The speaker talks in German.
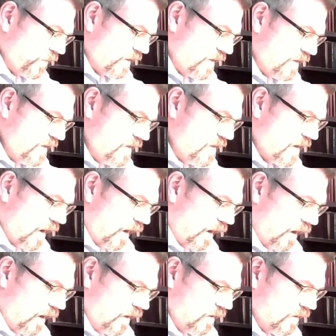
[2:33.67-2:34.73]

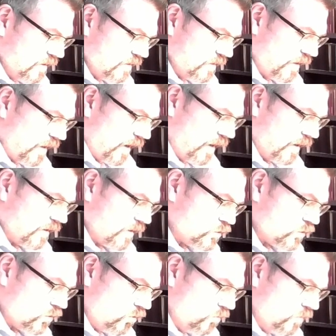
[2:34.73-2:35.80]
IA, der
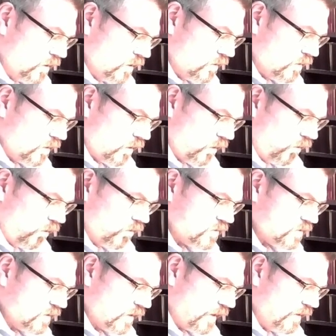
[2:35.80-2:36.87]
Ankerstrom, da
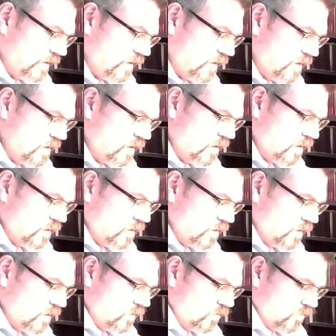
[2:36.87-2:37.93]
draußen rennt die,
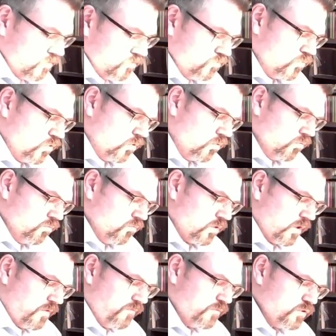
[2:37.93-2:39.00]
da unten
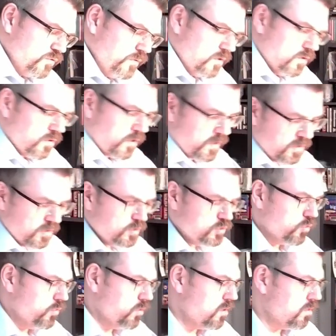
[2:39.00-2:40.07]
treffen sie wieder, da rennt die
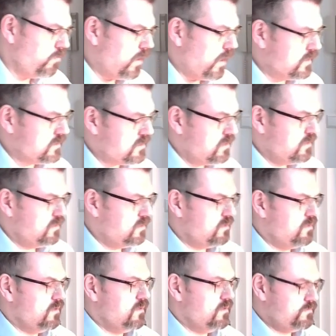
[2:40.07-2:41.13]
zurück, passt.
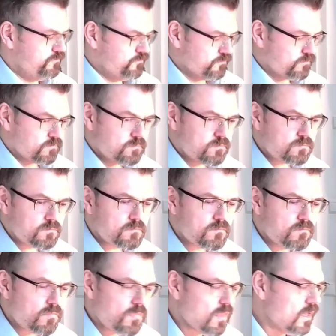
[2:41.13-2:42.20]
Ja.
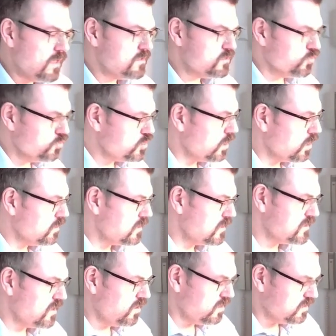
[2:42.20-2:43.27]
So schaut
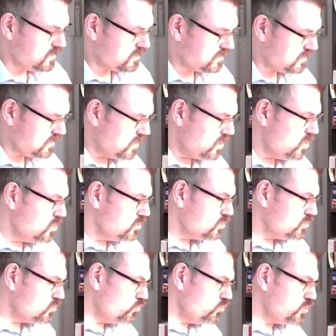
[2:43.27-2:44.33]
das aus.
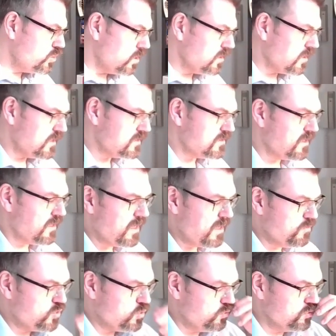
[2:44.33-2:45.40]
So schaut also der
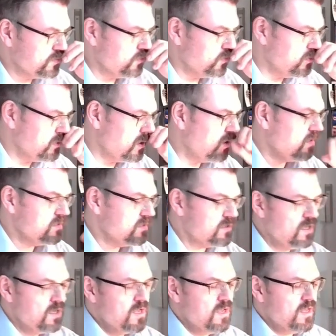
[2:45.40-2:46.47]
Nebenschlussmotor aus.
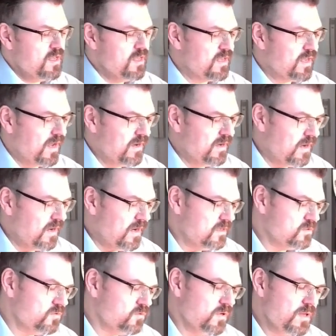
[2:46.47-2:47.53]
Ich kann
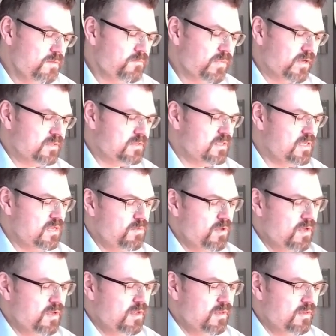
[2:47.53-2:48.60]
also im Prinzip
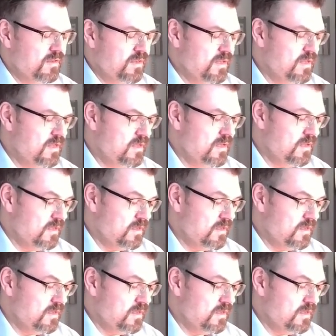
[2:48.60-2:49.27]
die,